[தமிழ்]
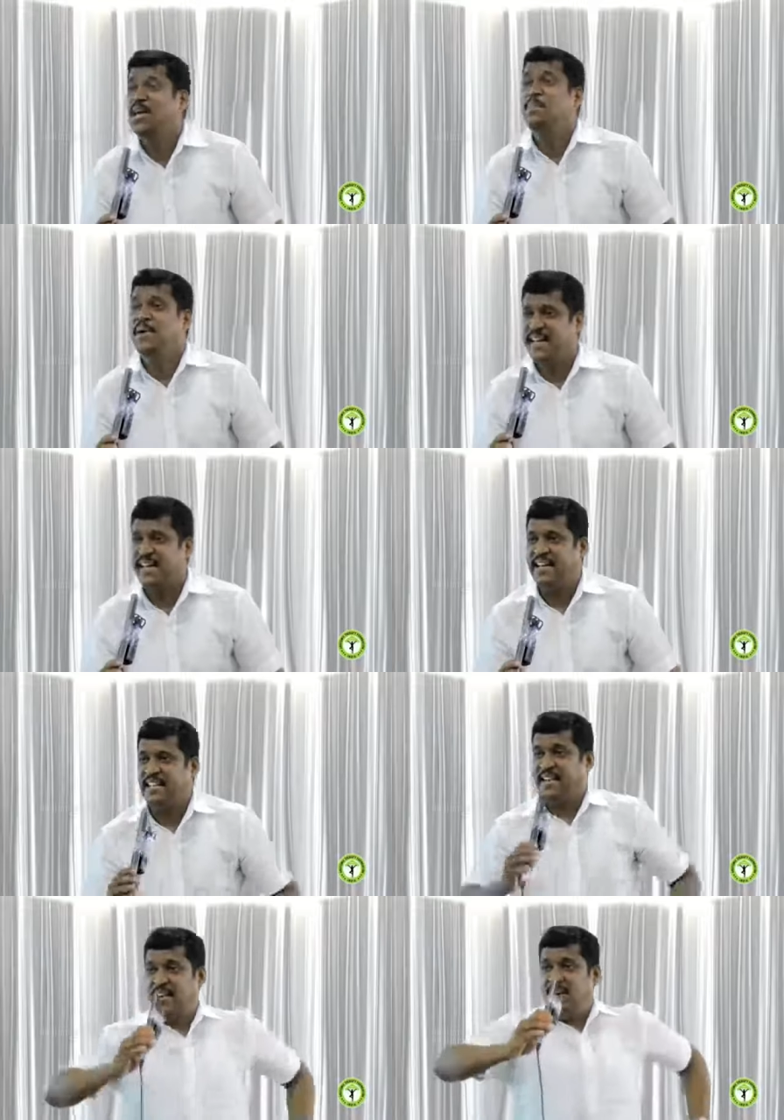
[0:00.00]
எப்படி
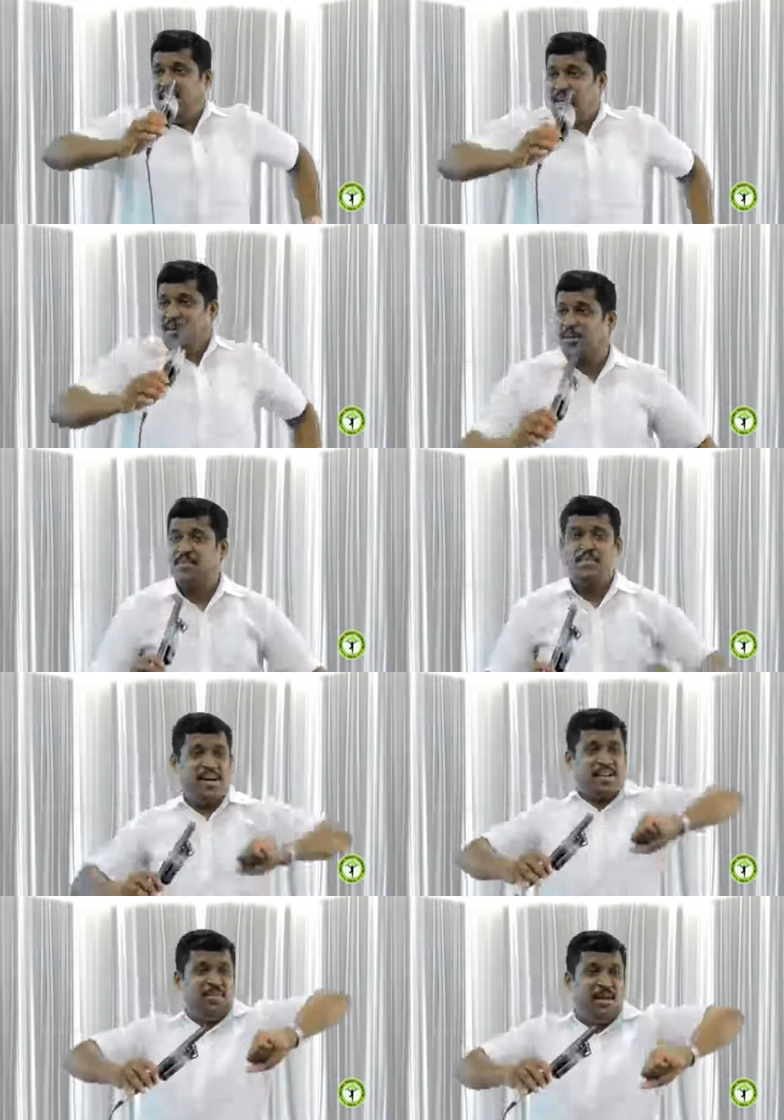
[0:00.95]
கிடைக்குதுன்னா உடம்பு
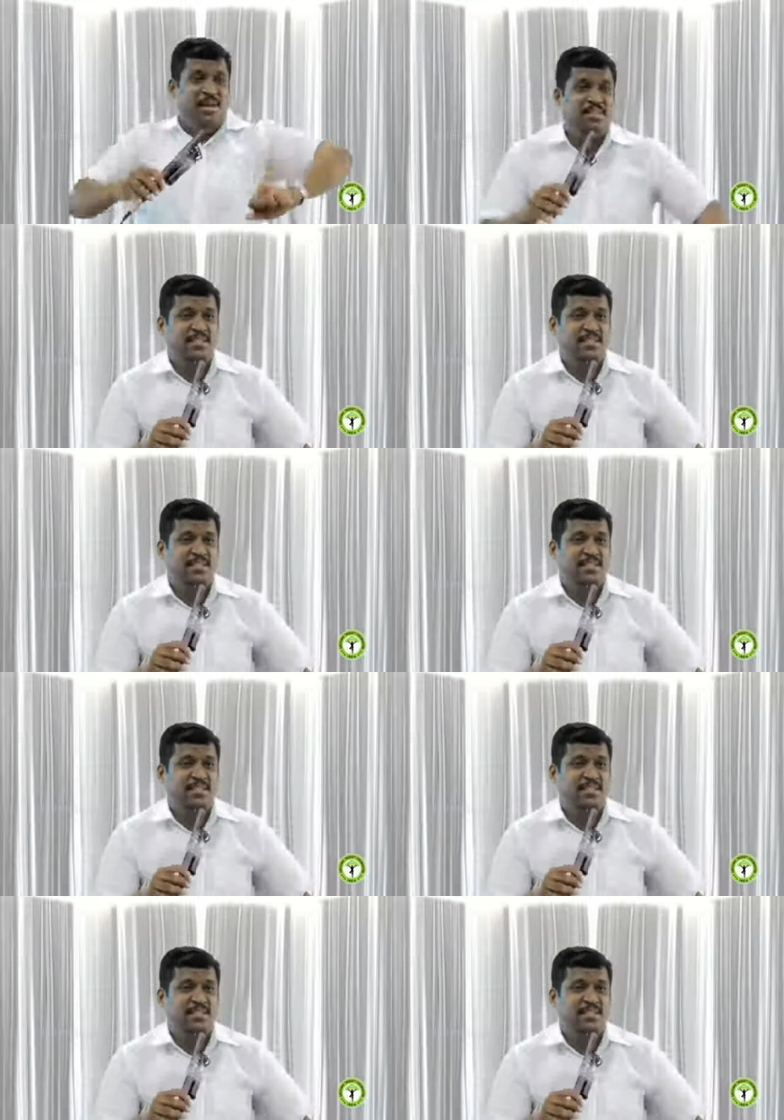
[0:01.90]
ஆட்டுறமா